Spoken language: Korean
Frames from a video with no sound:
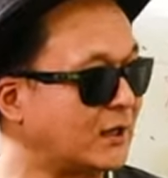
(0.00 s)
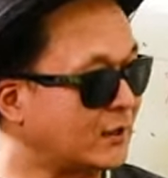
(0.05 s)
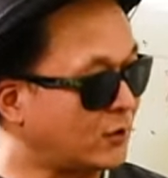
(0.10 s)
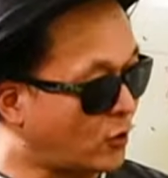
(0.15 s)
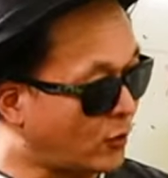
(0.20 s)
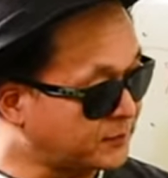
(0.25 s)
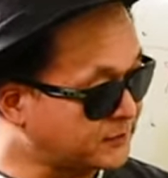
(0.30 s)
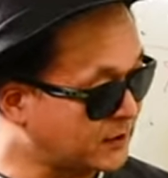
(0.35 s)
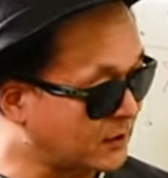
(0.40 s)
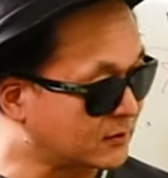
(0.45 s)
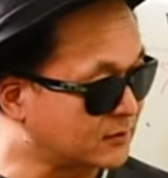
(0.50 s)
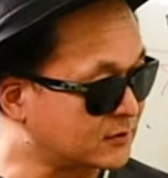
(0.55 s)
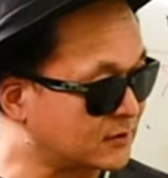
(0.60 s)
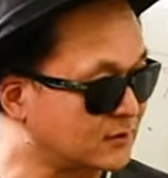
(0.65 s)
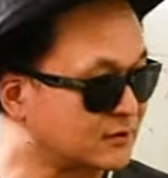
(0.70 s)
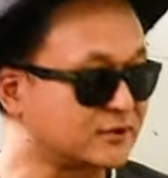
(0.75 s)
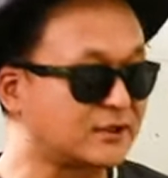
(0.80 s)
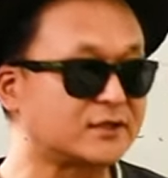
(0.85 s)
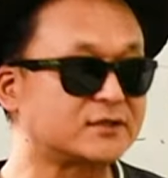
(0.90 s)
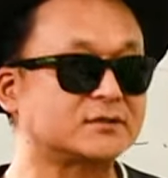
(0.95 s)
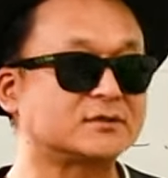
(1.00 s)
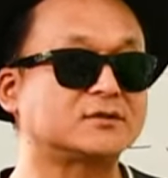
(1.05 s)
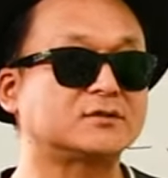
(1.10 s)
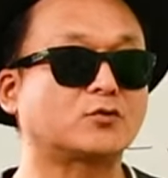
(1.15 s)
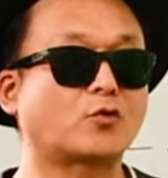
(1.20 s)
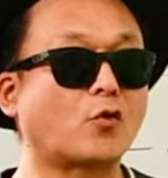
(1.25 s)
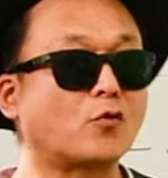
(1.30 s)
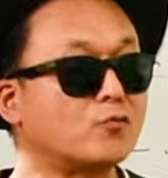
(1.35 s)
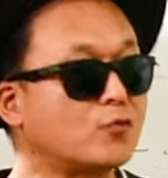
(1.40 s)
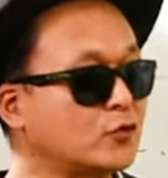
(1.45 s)
없애거든. 근데
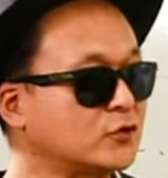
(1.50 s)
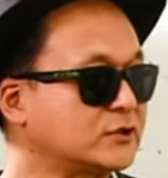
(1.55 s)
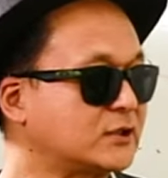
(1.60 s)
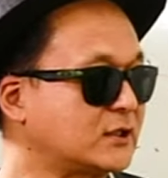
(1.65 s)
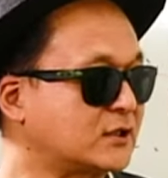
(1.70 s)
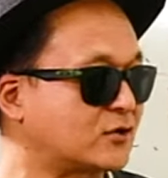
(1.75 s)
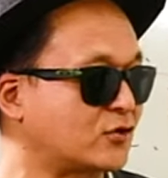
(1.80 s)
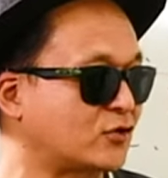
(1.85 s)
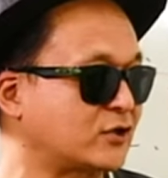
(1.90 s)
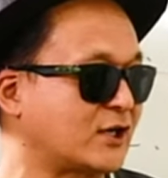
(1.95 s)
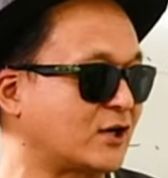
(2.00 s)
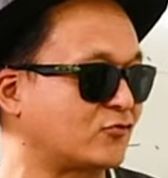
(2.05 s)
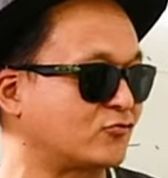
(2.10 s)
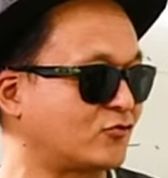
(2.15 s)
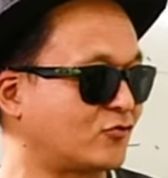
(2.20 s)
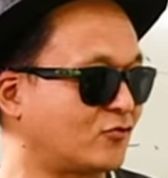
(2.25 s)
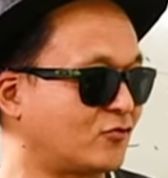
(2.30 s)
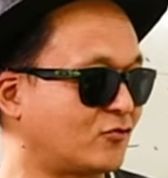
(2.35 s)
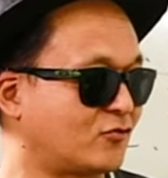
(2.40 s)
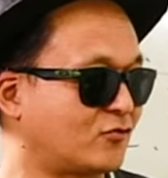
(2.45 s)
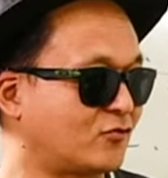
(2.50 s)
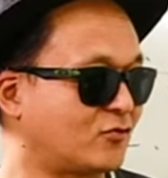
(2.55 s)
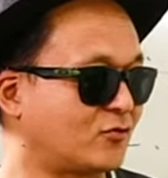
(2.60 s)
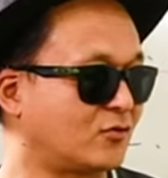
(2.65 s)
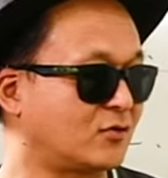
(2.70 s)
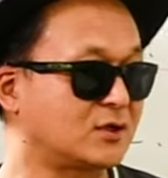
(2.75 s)
공무원들이 그러냐고.